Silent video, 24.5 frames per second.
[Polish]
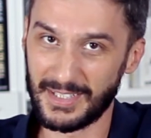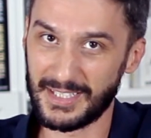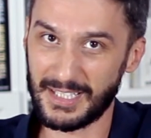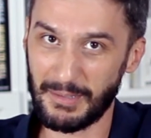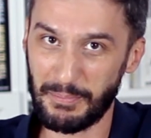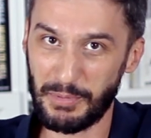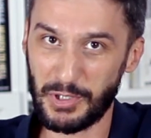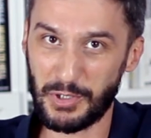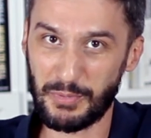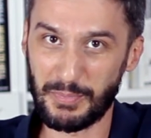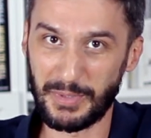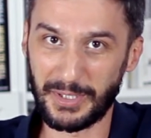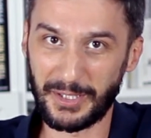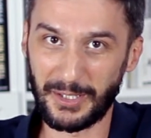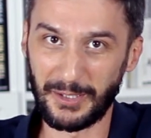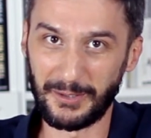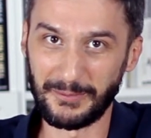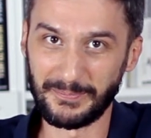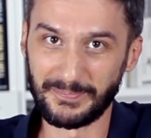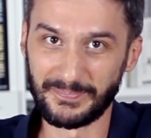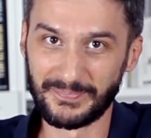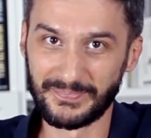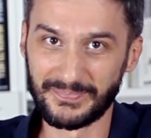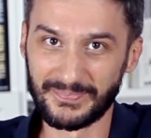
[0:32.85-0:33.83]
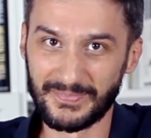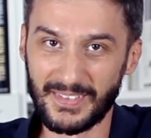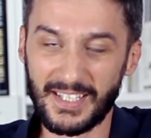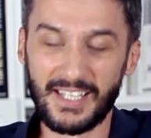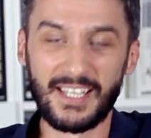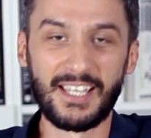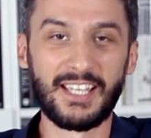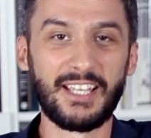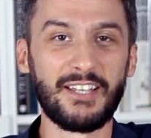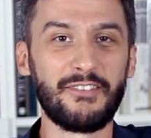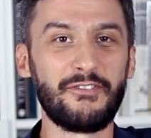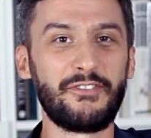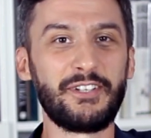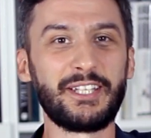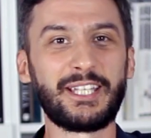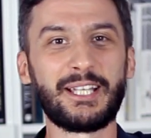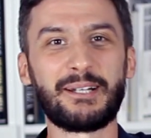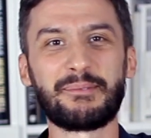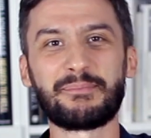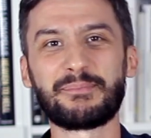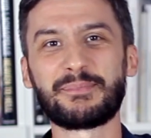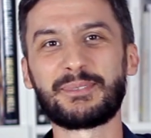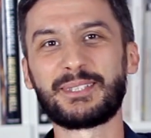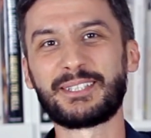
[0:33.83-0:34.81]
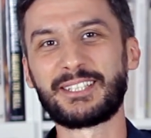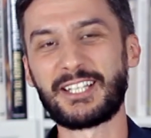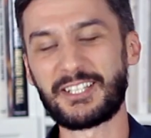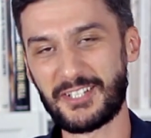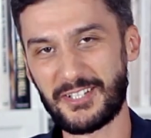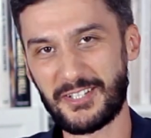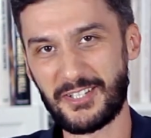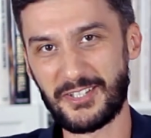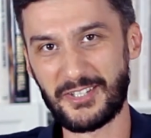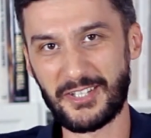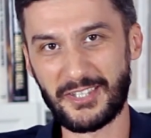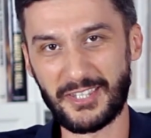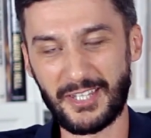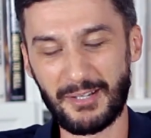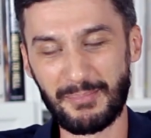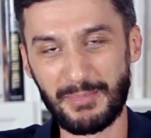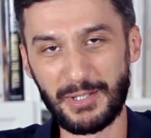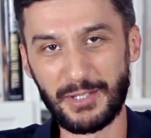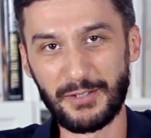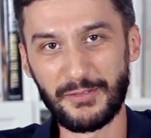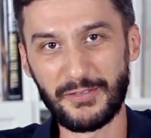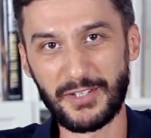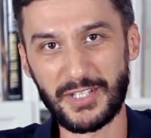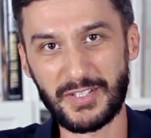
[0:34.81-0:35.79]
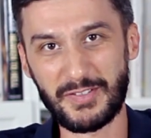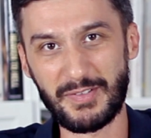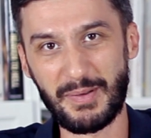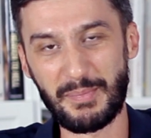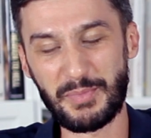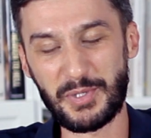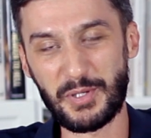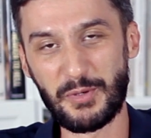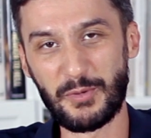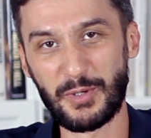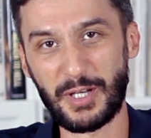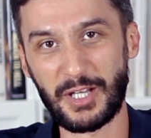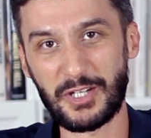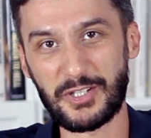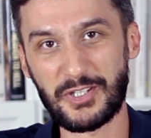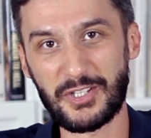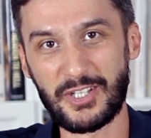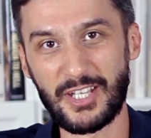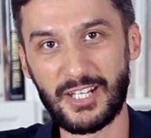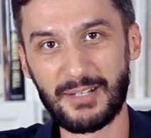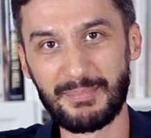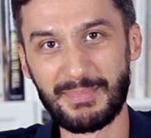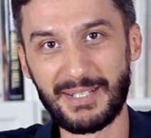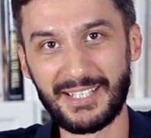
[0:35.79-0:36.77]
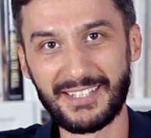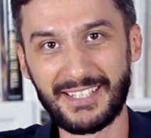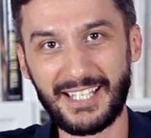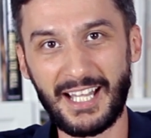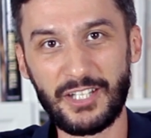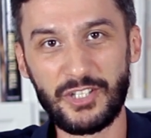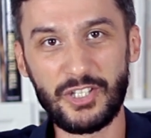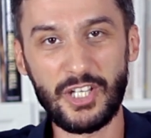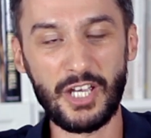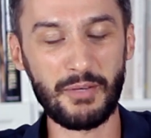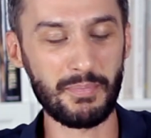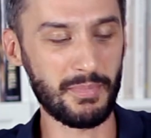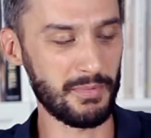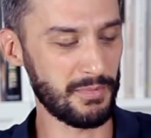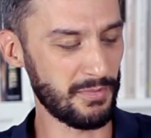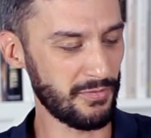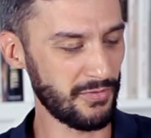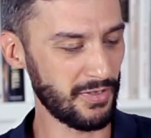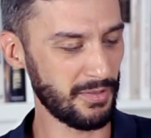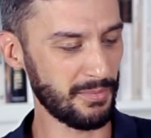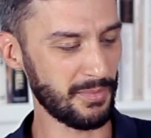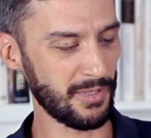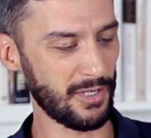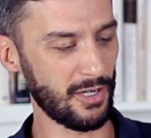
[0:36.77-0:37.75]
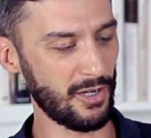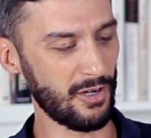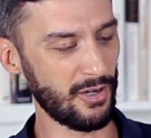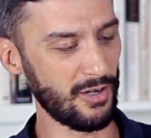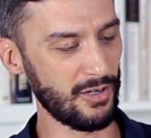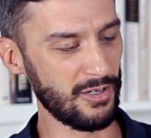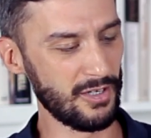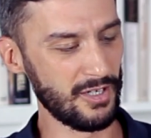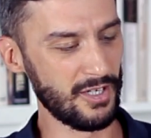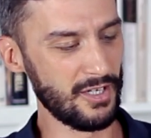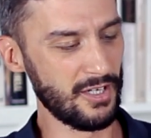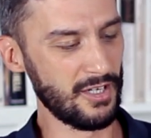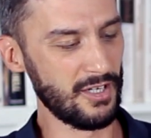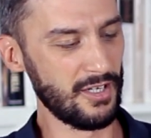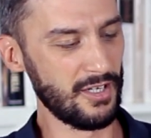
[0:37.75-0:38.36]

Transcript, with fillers: Zapiszmy to. Witam na czasie dżentelmenów, nazywam się Łukasz Kielban, a dzisiaj pomówimy o